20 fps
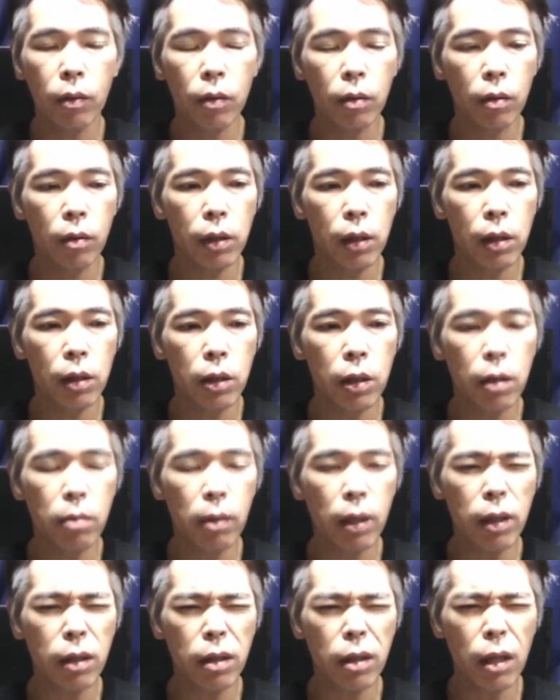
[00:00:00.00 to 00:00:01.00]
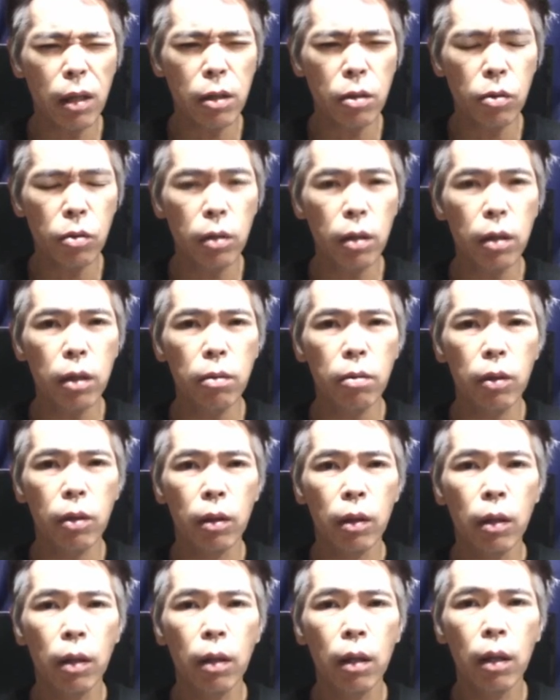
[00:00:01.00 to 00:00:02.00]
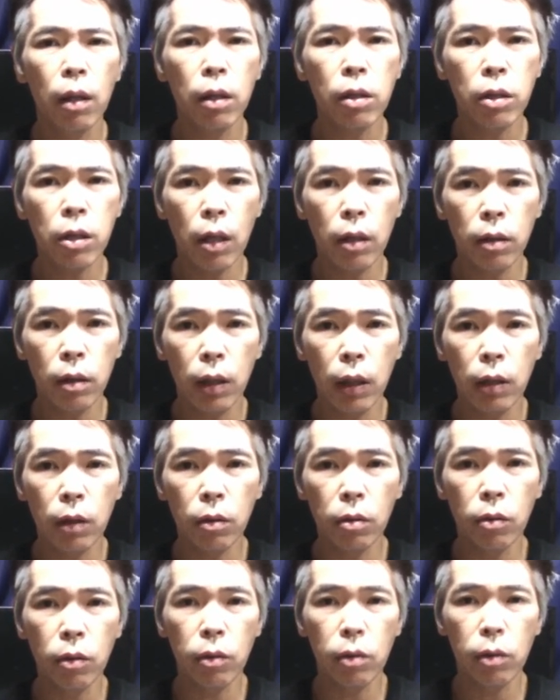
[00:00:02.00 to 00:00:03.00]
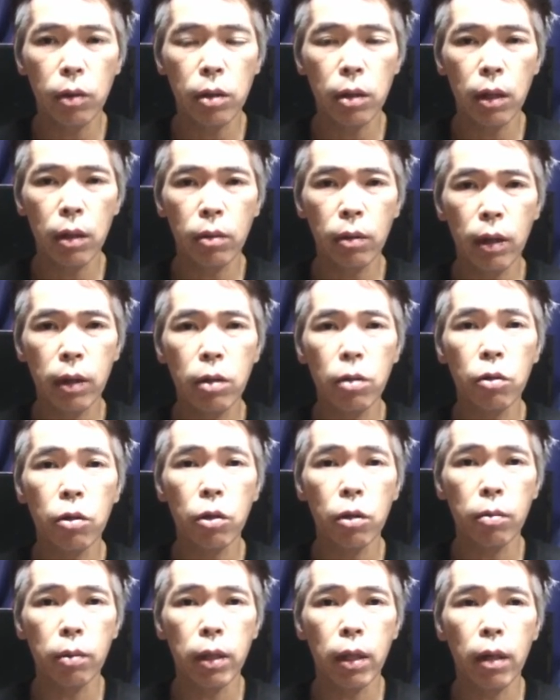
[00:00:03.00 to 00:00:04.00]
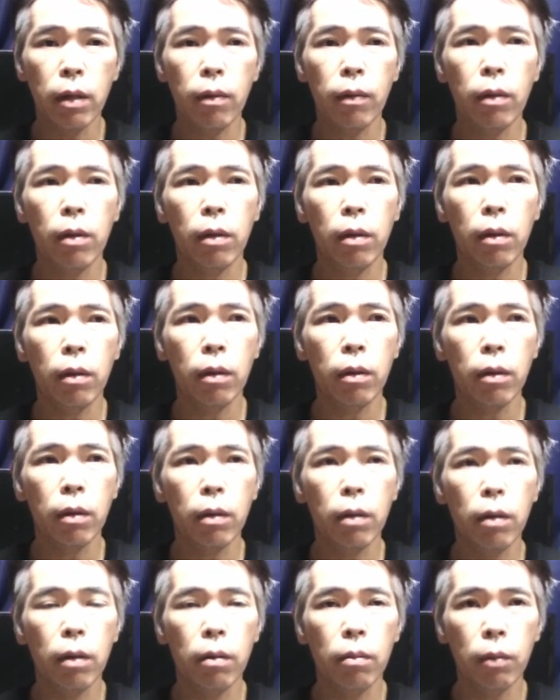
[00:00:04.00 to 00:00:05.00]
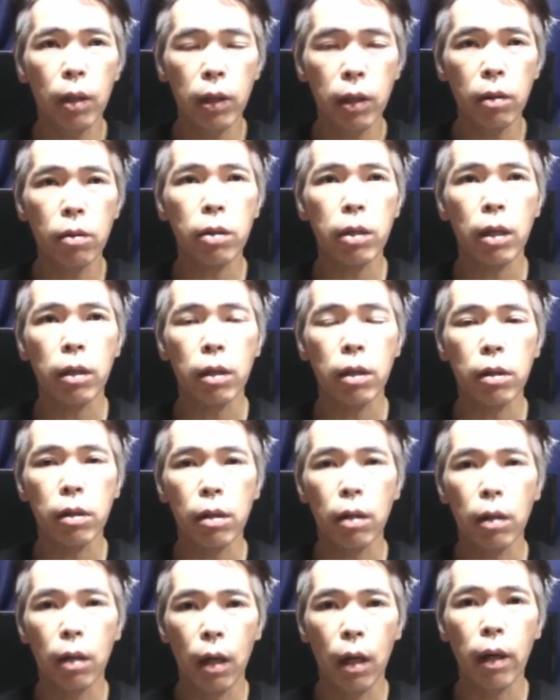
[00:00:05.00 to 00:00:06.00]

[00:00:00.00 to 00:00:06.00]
本当に。一番最初に自分、チャンネル登録したのが YouTube で、えー、メリノさんです。